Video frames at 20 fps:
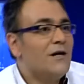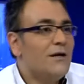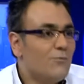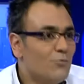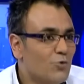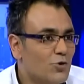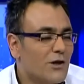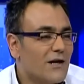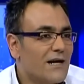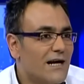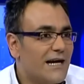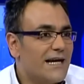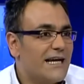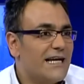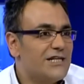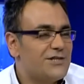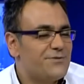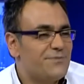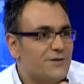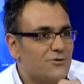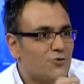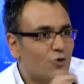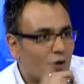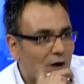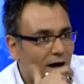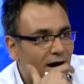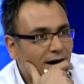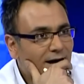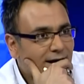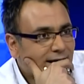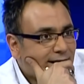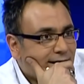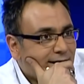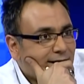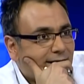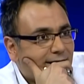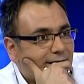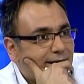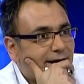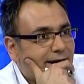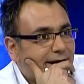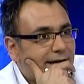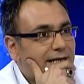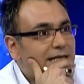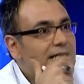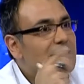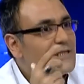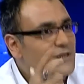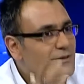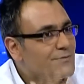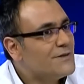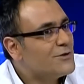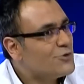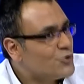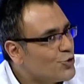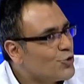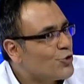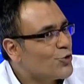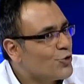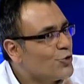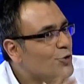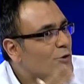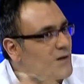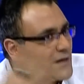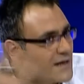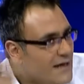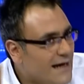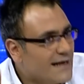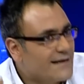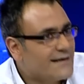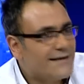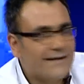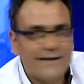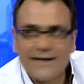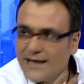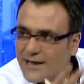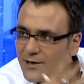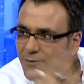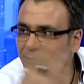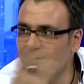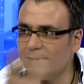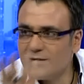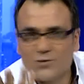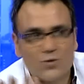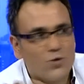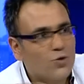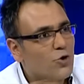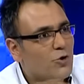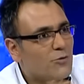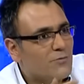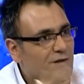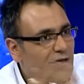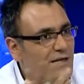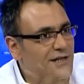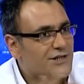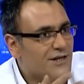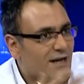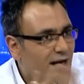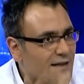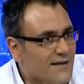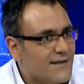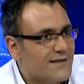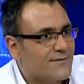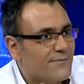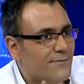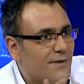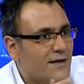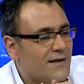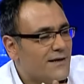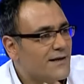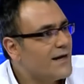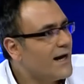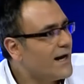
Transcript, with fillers: Mutlaka geniş bir toka. Ee, Şimdi çünkü kendi ekibime soruyorum kırıcı anlatın bana diye.